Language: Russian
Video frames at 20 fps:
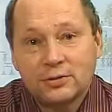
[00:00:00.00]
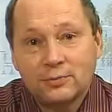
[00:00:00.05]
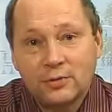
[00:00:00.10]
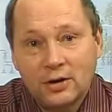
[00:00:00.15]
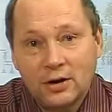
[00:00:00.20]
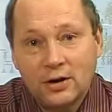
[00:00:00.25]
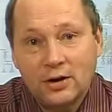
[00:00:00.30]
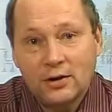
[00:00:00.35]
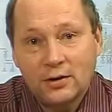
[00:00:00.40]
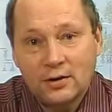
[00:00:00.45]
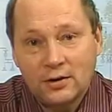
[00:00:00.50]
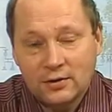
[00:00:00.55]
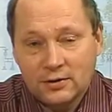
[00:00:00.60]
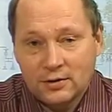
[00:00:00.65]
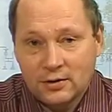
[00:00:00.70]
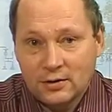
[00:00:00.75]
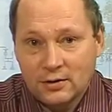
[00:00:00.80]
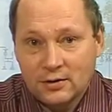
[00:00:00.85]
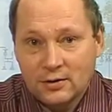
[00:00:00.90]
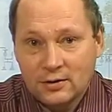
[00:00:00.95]
Семья –
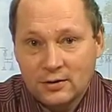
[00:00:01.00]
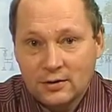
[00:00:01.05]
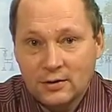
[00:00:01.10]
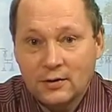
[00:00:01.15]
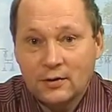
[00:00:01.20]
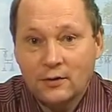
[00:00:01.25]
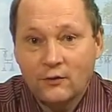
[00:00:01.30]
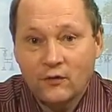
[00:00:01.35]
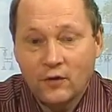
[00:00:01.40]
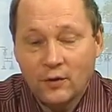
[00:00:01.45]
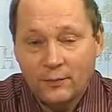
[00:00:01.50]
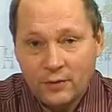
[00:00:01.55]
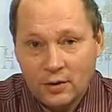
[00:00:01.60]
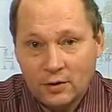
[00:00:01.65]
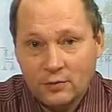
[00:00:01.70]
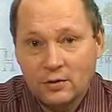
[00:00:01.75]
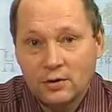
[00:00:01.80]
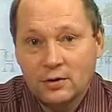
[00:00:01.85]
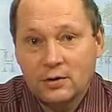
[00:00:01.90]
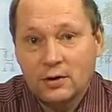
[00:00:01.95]
это,
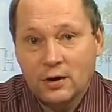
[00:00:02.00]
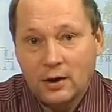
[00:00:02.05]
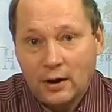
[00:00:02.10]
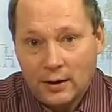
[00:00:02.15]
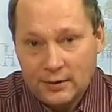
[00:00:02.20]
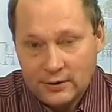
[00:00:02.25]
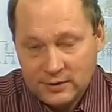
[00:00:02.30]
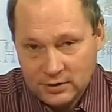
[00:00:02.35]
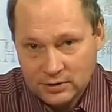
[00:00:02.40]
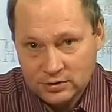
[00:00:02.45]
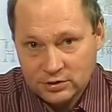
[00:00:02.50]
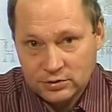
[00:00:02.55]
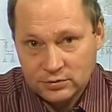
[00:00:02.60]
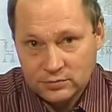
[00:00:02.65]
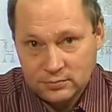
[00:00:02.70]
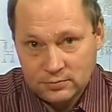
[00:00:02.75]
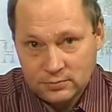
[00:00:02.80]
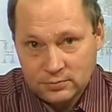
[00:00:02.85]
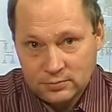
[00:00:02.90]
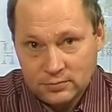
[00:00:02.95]
во-первых, отец,
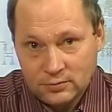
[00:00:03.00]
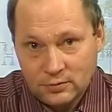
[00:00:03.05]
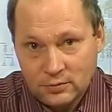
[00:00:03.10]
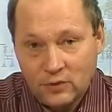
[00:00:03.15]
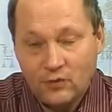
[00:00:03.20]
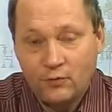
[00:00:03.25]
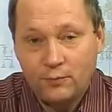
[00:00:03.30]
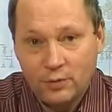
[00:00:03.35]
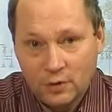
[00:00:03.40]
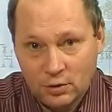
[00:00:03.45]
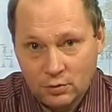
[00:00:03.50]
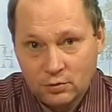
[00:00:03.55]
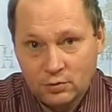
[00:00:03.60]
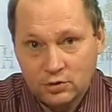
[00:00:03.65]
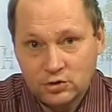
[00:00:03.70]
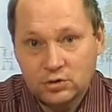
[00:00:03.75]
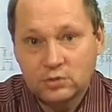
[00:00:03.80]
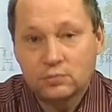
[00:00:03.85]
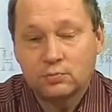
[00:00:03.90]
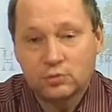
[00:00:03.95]
и в
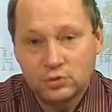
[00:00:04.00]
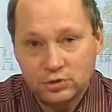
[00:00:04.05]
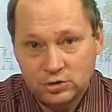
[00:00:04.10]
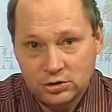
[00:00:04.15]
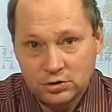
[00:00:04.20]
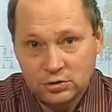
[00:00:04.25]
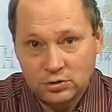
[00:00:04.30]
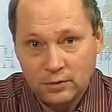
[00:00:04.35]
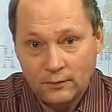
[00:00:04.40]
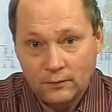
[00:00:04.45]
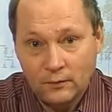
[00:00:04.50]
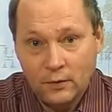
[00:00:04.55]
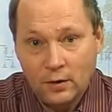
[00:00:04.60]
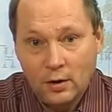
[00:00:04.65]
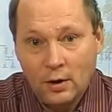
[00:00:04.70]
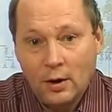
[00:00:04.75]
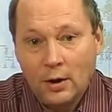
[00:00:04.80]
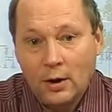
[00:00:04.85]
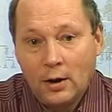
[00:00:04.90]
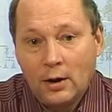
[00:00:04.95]
первую очередь мужчина –
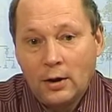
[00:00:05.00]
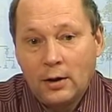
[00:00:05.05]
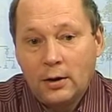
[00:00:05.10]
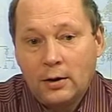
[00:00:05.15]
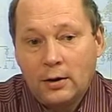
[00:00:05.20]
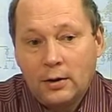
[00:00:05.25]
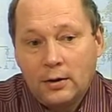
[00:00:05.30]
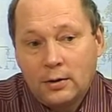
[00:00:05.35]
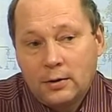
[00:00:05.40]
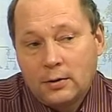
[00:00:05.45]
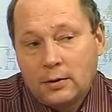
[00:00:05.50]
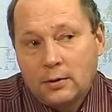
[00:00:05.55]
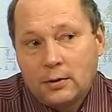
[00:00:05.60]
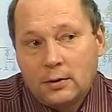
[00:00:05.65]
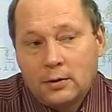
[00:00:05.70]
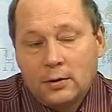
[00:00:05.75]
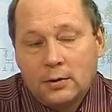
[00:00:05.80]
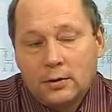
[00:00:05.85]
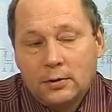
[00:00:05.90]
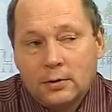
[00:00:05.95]

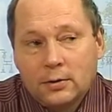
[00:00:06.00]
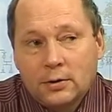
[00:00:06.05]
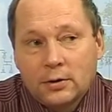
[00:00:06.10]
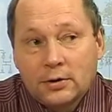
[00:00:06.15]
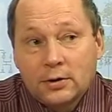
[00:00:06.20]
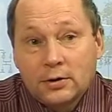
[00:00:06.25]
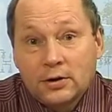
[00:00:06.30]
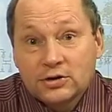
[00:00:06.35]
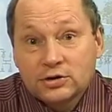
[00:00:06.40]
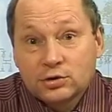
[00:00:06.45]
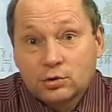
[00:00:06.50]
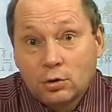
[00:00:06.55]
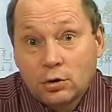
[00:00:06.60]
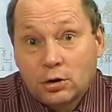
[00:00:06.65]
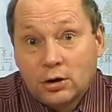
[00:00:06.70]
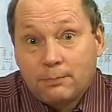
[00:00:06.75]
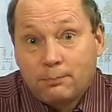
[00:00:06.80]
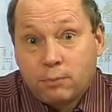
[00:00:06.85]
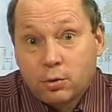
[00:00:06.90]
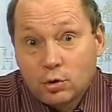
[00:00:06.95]
и, и это
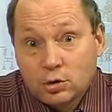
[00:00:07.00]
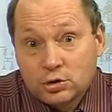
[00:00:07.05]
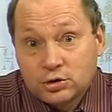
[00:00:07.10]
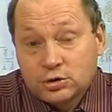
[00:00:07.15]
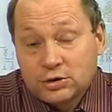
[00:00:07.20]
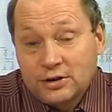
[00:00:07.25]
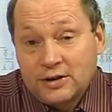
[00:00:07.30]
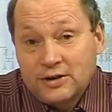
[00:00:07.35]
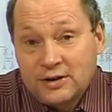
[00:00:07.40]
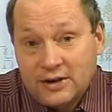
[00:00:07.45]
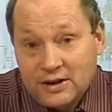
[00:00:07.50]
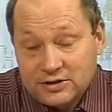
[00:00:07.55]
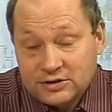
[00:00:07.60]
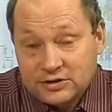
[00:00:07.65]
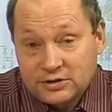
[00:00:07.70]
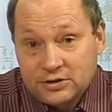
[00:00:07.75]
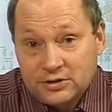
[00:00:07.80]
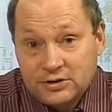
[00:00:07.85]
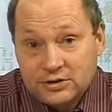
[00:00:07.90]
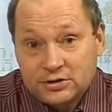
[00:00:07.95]
настолько просто и
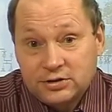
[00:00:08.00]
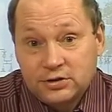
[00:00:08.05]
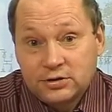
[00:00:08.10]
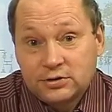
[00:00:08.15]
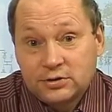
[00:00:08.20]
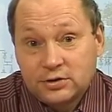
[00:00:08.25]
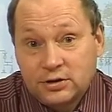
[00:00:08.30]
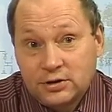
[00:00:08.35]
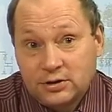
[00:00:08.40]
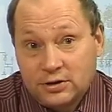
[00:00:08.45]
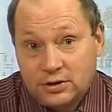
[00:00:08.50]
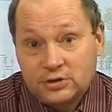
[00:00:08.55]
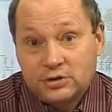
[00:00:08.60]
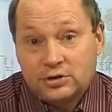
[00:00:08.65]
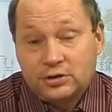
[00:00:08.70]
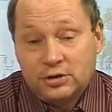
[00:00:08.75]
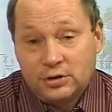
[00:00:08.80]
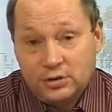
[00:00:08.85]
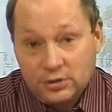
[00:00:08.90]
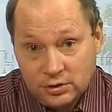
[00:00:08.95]
ясно, если ты
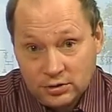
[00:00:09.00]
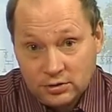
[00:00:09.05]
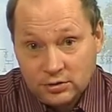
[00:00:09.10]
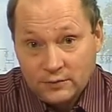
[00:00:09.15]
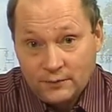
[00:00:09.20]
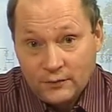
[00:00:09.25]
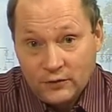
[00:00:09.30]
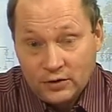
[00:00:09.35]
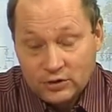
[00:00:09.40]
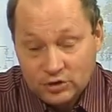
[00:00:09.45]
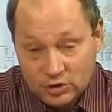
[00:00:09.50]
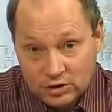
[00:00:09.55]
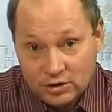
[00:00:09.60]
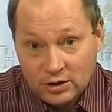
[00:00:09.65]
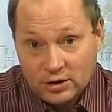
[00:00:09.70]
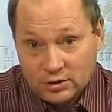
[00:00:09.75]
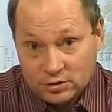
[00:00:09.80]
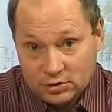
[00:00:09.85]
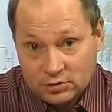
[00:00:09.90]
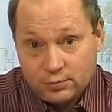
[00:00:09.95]
христианин и
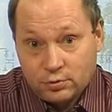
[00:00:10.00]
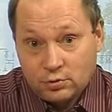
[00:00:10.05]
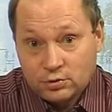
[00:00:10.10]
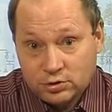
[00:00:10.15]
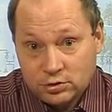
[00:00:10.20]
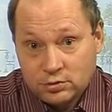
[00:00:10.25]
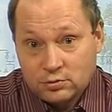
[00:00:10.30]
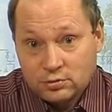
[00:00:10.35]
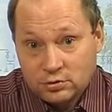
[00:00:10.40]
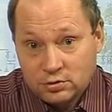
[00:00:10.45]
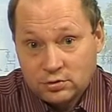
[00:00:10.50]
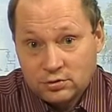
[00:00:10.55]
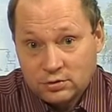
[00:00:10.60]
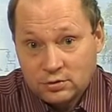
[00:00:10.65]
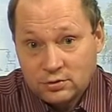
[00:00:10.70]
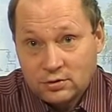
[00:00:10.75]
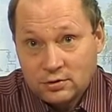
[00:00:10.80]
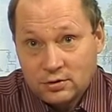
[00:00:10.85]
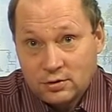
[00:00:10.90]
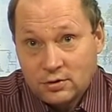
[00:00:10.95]
читаешь просто
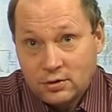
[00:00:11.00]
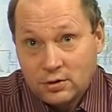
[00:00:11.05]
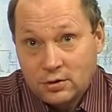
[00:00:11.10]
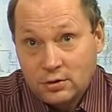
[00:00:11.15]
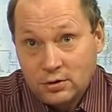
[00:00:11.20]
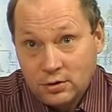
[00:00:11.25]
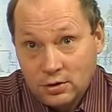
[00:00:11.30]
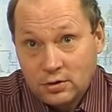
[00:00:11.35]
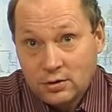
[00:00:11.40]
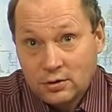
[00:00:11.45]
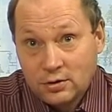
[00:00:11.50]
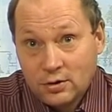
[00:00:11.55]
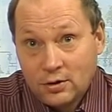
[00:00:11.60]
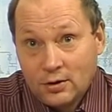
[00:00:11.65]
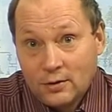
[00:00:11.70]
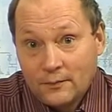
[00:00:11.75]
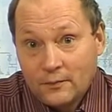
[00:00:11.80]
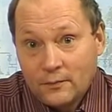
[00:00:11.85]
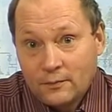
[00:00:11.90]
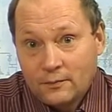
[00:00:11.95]
вот эти
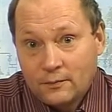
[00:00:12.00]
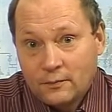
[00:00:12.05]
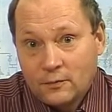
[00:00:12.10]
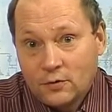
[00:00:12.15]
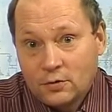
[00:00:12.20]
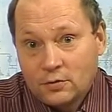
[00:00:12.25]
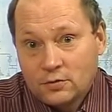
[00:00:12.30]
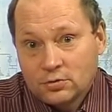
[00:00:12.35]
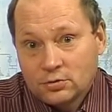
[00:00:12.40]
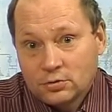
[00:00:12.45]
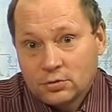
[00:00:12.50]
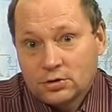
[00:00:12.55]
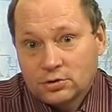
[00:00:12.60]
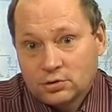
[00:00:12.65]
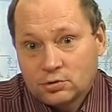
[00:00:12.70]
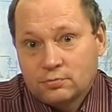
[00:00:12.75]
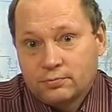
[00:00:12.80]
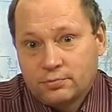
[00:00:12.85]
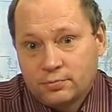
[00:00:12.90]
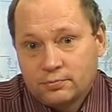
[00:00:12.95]
книги,
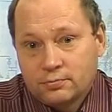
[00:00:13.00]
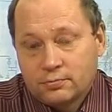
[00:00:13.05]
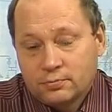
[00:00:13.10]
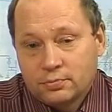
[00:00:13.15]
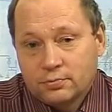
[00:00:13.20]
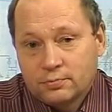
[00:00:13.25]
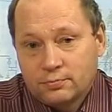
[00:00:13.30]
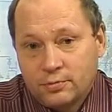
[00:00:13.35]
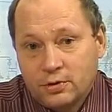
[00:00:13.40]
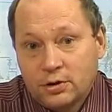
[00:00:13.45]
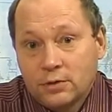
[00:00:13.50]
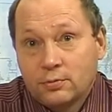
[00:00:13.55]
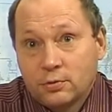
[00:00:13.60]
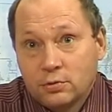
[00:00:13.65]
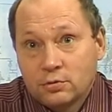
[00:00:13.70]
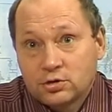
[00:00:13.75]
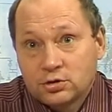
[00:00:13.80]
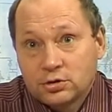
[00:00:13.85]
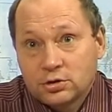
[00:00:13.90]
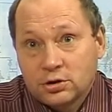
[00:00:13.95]
нашу
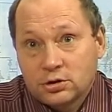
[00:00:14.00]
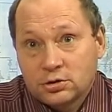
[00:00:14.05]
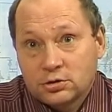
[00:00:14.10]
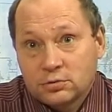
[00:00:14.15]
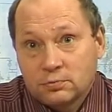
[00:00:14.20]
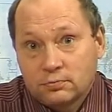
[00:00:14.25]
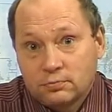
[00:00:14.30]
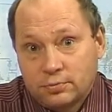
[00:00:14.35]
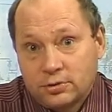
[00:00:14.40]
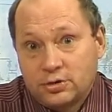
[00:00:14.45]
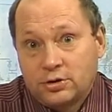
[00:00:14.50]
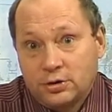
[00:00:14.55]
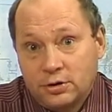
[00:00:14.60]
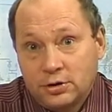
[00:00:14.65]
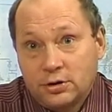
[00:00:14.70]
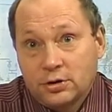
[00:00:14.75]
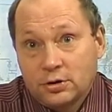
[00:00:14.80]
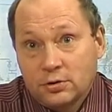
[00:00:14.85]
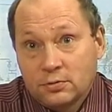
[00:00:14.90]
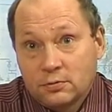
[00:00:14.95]
Библию читаешь,
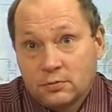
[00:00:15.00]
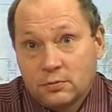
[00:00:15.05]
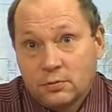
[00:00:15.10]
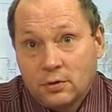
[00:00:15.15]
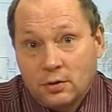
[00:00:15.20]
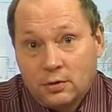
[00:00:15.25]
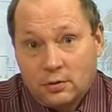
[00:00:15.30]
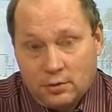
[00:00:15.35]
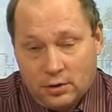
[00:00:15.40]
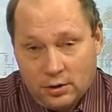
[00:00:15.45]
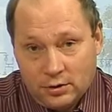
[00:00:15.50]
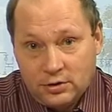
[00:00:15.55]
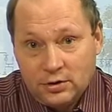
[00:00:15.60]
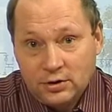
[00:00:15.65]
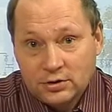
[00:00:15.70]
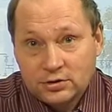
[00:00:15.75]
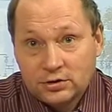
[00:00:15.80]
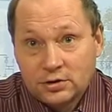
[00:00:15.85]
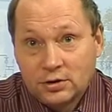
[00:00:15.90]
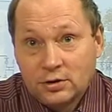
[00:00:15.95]
бытие,
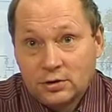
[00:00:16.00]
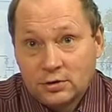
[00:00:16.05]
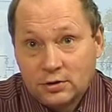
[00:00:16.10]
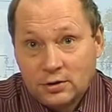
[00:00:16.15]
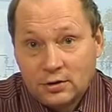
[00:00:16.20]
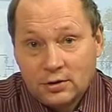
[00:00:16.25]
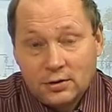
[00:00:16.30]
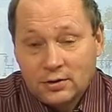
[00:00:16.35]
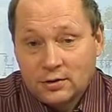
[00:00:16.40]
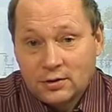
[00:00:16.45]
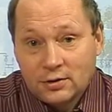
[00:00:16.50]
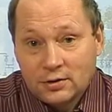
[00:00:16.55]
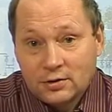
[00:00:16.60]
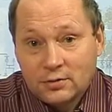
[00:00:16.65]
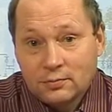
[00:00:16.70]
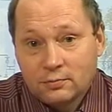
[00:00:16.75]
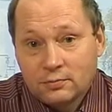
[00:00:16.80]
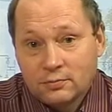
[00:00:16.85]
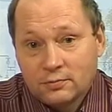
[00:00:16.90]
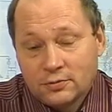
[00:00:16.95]
отец
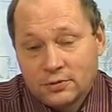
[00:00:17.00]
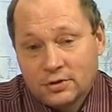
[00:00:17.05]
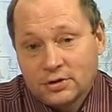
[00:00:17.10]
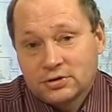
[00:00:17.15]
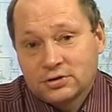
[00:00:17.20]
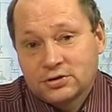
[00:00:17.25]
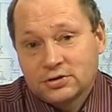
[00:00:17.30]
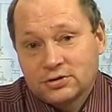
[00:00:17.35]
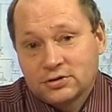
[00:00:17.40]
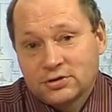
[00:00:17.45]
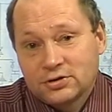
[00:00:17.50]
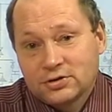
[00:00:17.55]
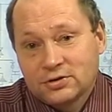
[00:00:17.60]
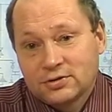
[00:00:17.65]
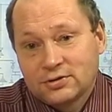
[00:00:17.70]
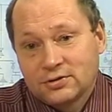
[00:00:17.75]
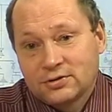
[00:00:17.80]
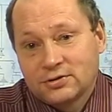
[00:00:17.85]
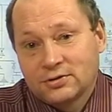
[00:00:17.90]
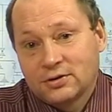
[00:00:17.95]
э, наш,
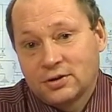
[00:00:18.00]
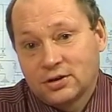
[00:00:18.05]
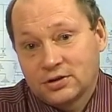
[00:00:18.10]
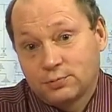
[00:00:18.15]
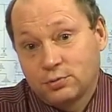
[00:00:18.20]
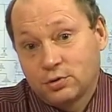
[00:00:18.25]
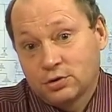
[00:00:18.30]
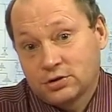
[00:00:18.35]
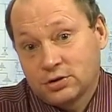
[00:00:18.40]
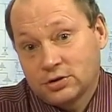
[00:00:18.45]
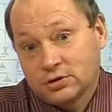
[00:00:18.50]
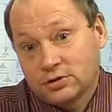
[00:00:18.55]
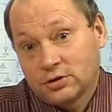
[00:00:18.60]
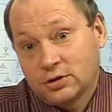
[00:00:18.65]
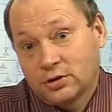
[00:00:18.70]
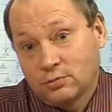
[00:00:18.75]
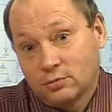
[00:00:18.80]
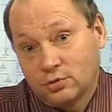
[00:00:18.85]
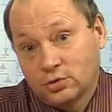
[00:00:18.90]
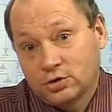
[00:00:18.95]
значит, Господь
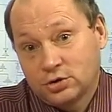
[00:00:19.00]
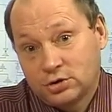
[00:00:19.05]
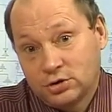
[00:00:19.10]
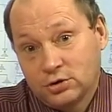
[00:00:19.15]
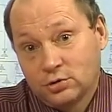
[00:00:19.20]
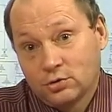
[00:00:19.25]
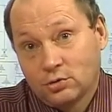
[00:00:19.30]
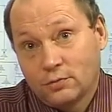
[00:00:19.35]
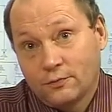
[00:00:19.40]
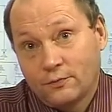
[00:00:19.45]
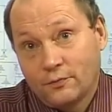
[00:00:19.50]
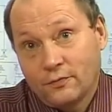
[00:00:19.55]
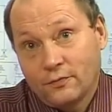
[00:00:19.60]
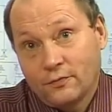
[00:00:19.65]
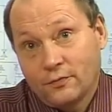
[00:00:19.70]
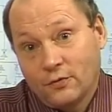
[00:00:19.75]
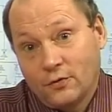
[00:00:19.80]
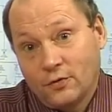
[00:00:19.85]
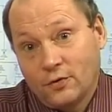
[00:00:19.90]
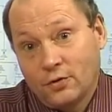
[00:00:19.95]
создал мужчину